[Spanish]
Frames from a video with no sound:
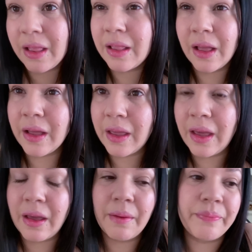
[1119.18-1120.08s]
tengas
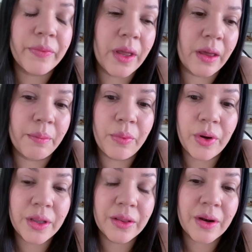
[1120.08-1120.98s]
que eh,
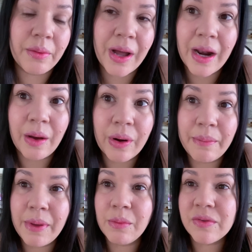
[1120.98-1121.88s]
ponerte a trabajar ahora
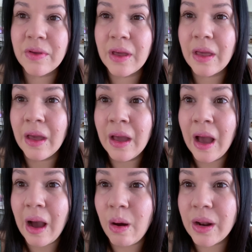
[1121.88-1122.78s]
mismo. Así que
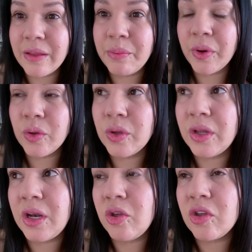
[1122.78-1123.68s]
ahora después cuando
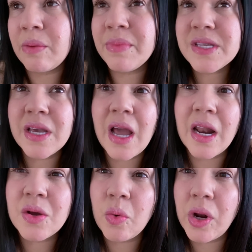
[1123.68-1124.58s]
el niño ya empiece a ir a
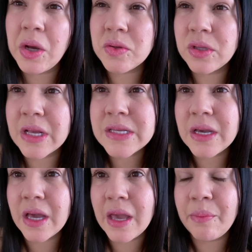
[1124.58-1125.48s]
la escuela y cositas así,
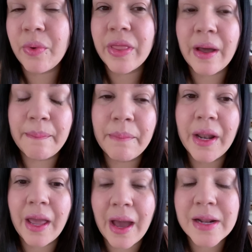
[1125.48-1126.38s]
que ya pueda
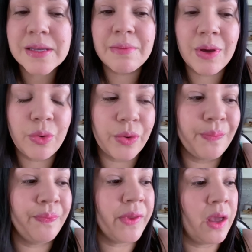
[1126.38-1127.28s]
manejarse mejor.
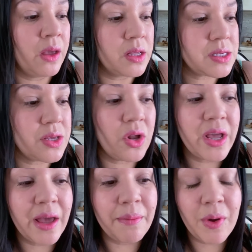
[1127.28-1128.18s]
si yo le
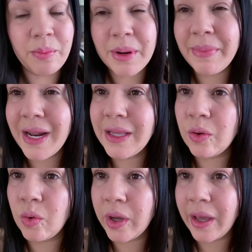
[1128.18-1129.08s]
dije, mejor prepárate
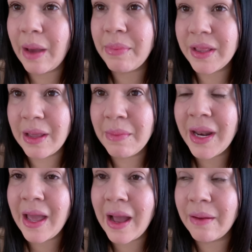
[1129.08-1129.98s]
con que aprende a
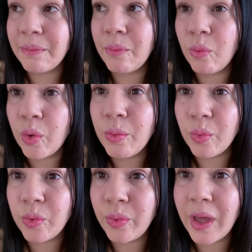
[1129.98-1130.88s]
manejar muy,
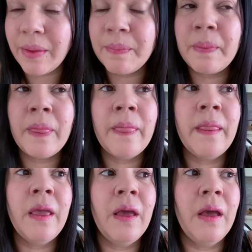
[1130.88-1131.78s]
muy bien
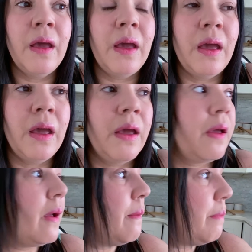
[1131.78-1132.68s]

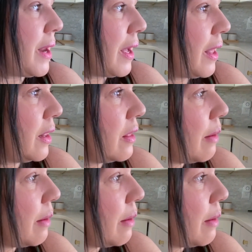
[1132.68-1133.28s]
eh, para que ella